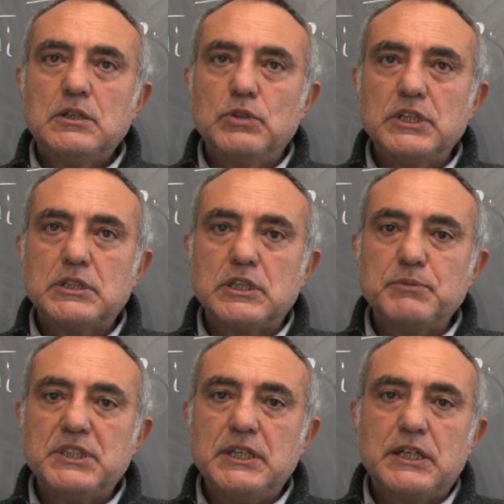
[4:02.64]
un
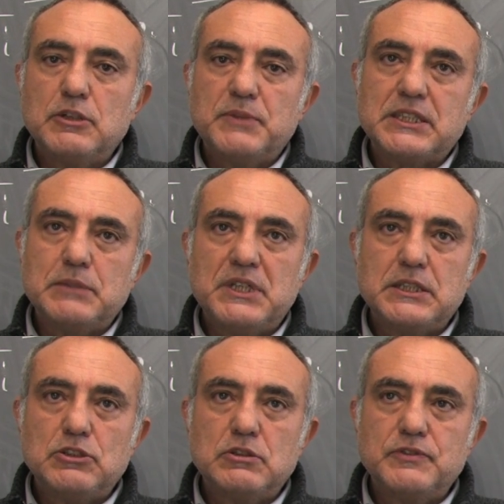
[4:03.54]
intermediario
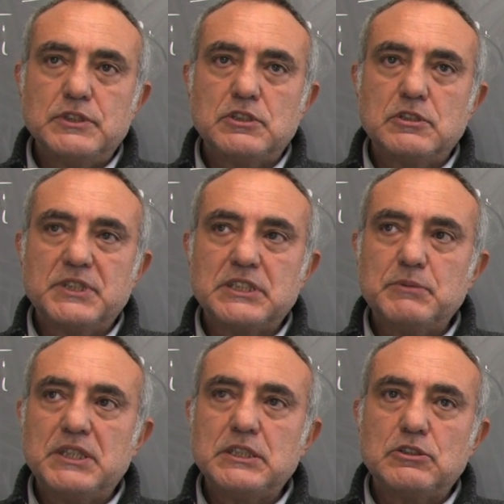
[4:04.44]
matematico,
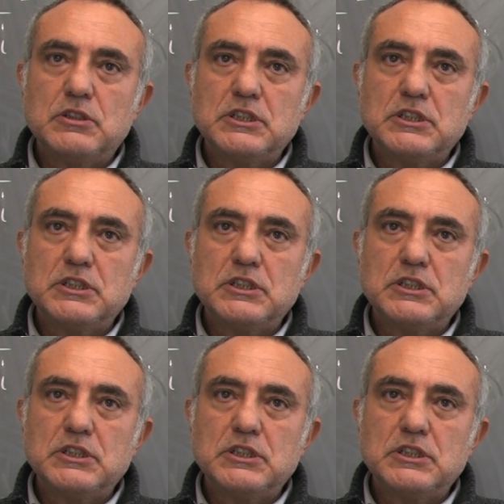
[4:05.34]
fisico-matematico